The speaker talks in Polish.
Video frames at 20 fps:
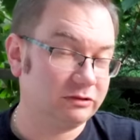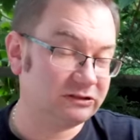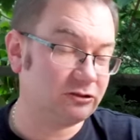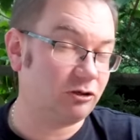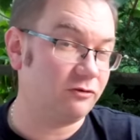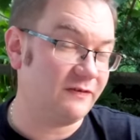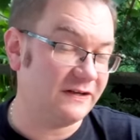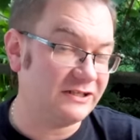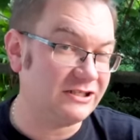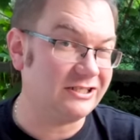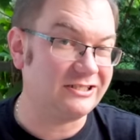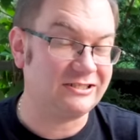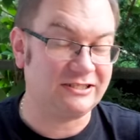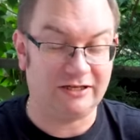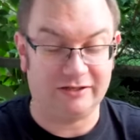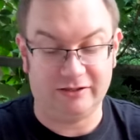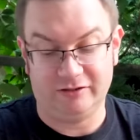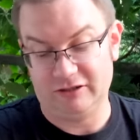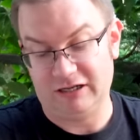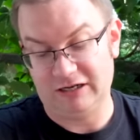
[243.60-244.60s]

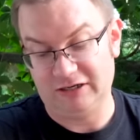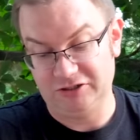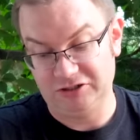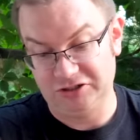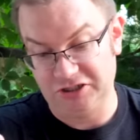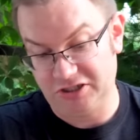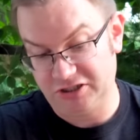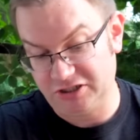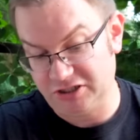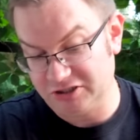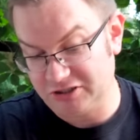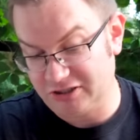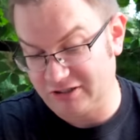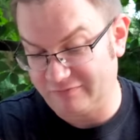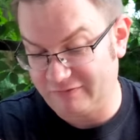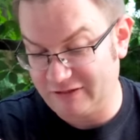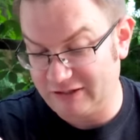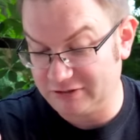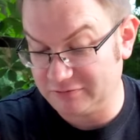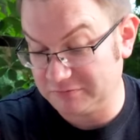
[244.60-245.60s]
120, nie? No ale 10
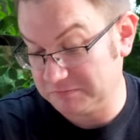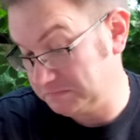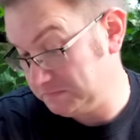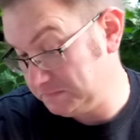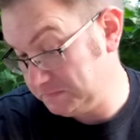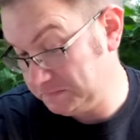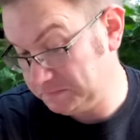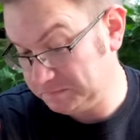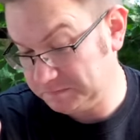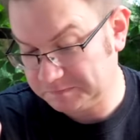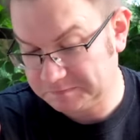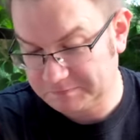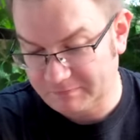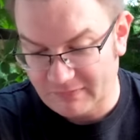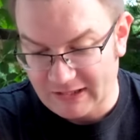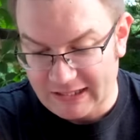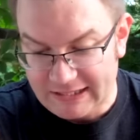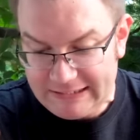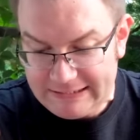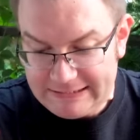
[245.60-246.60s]
na 12.
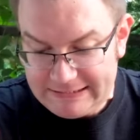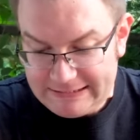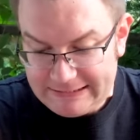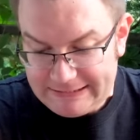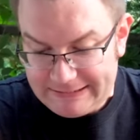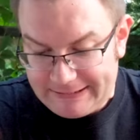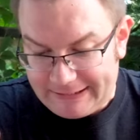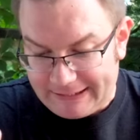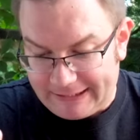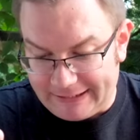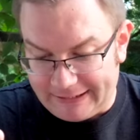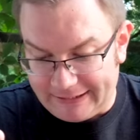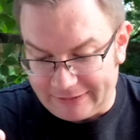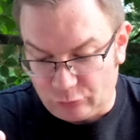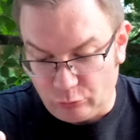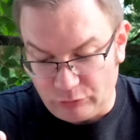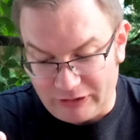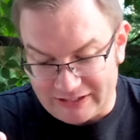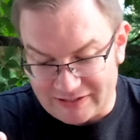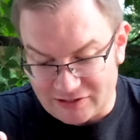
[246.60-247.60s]
E,
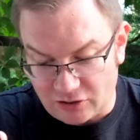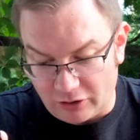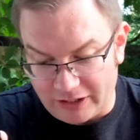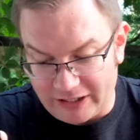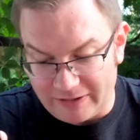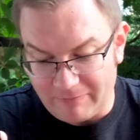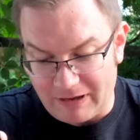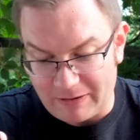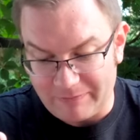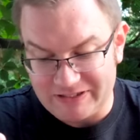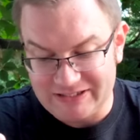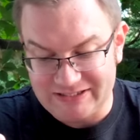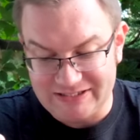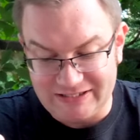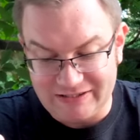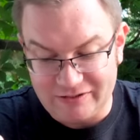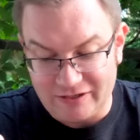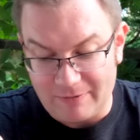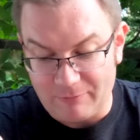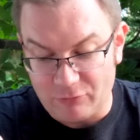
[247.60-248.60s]
tutaj z kolei mamy
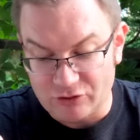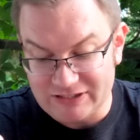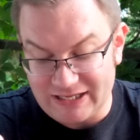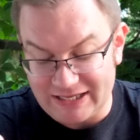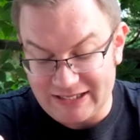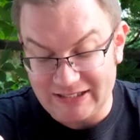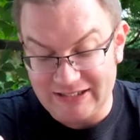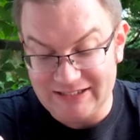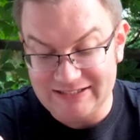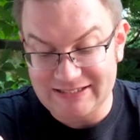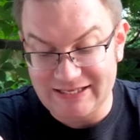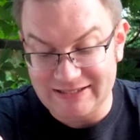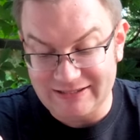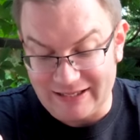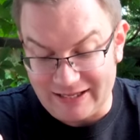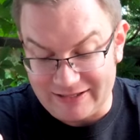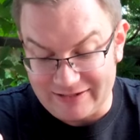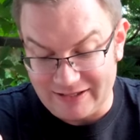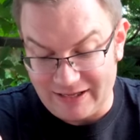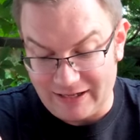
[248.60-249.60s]
Citra, Mozaik i
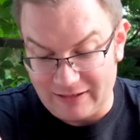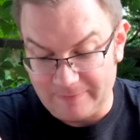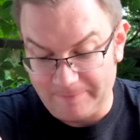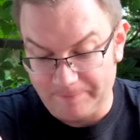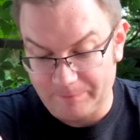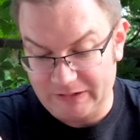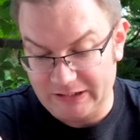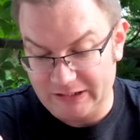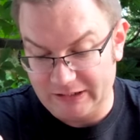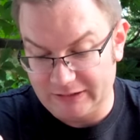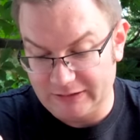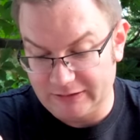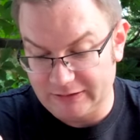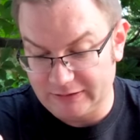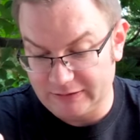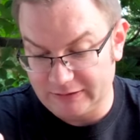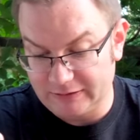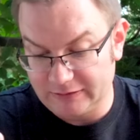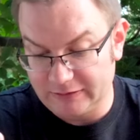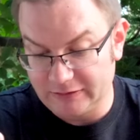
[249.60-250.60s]
Centennial.
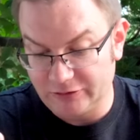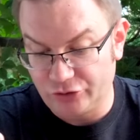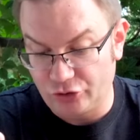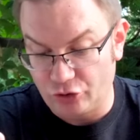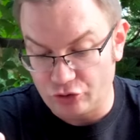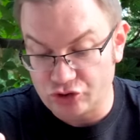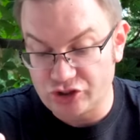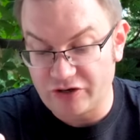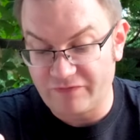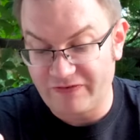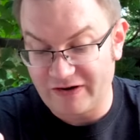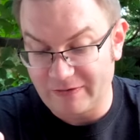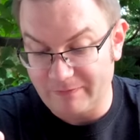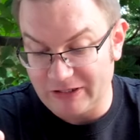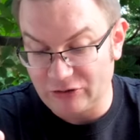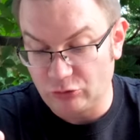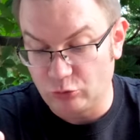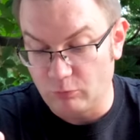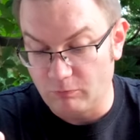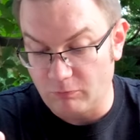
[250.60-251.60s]
E, drożdże
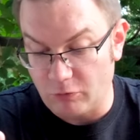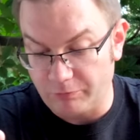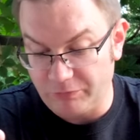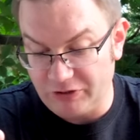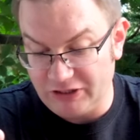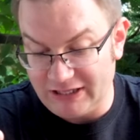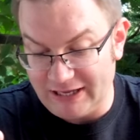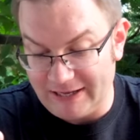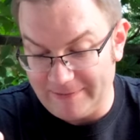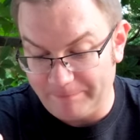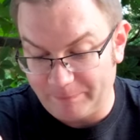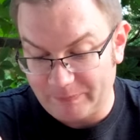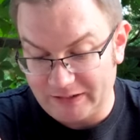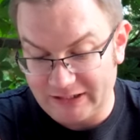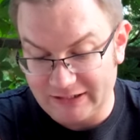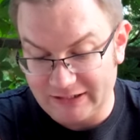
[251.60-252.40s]
Fermentum Mobile.